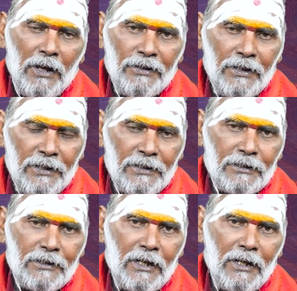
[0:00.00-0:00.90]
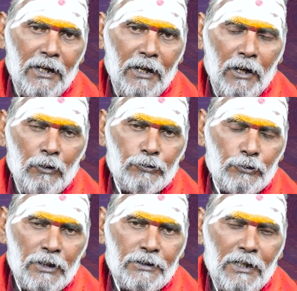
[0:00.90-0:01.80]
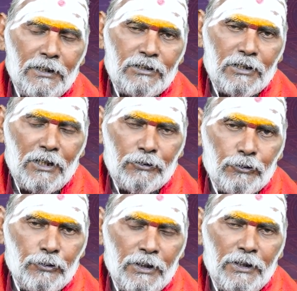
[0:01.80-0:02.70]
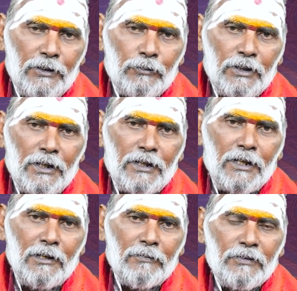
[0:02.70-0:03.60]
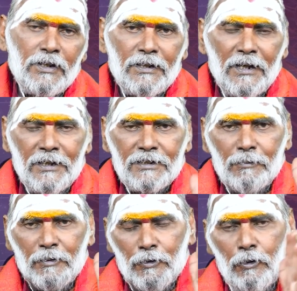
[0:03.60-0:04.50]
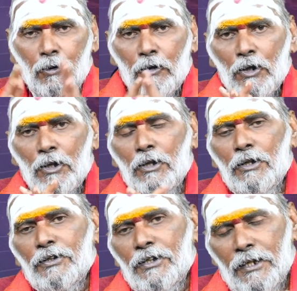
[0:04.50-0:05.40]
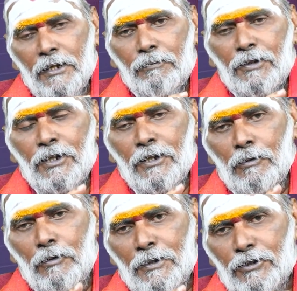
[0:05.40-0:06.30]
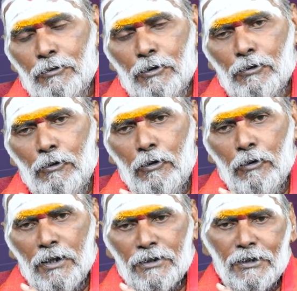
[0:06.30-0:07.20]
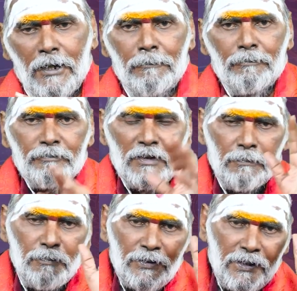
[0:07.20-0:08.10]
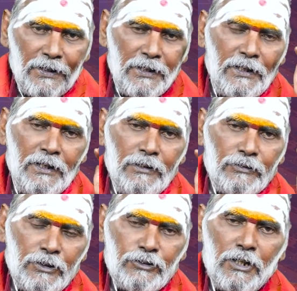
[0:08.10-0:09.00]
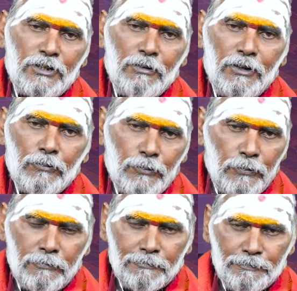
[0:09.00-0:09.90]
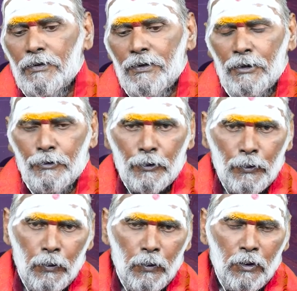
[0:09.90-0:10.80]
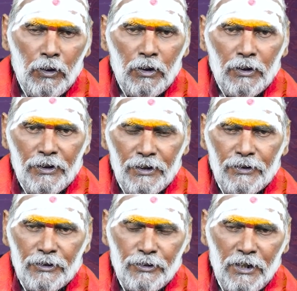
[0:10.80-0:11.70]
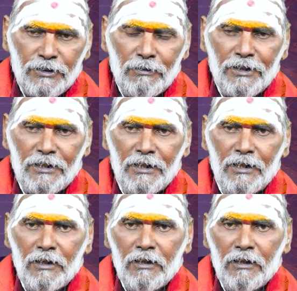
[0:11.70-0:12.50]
అయ్యి అయినట్టుగా అవుతున్నట్టుగా చేతికి అందుతున్నట్టుగానే ఉంటాయి కానీ ఈ గ్రహణ సమయంలో ఈ పదిహేను రోజుల పక్షం రోజుల్లో కాస్త ఇబ్బందికరంగానే ధనుసు రాశి వారికి ఉంటుంది దానితోడు ఈ ధనుసు రాశి వారికి